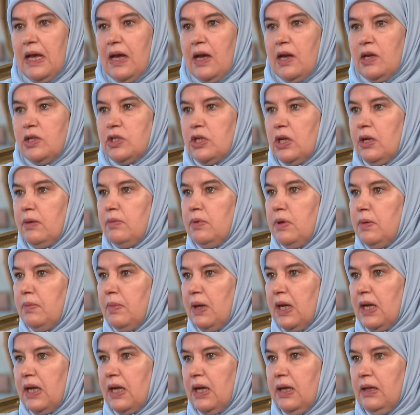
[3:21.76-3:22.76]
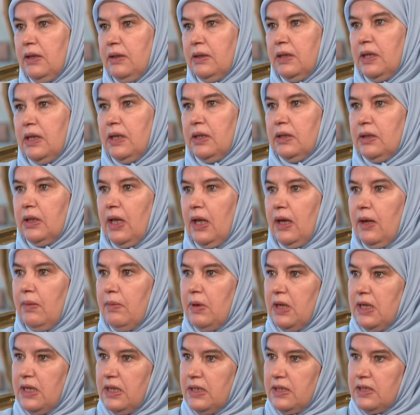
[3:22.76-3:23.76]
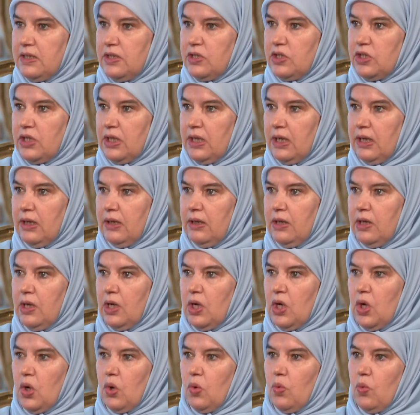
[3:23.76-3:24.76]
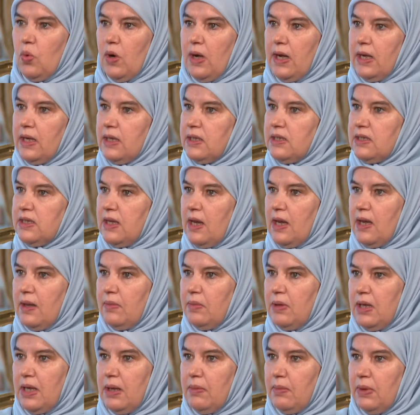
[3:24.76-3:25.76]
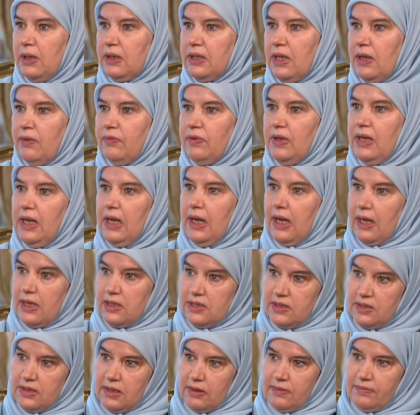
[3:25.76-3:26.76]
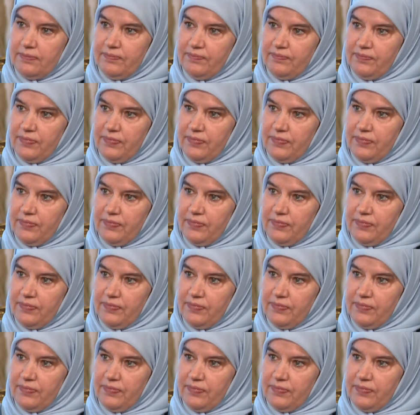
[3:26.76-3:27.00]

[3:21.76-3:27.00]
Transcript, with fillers: هاجر من مكة طلبا للتجارة وانتهى به المطاف إلى غزة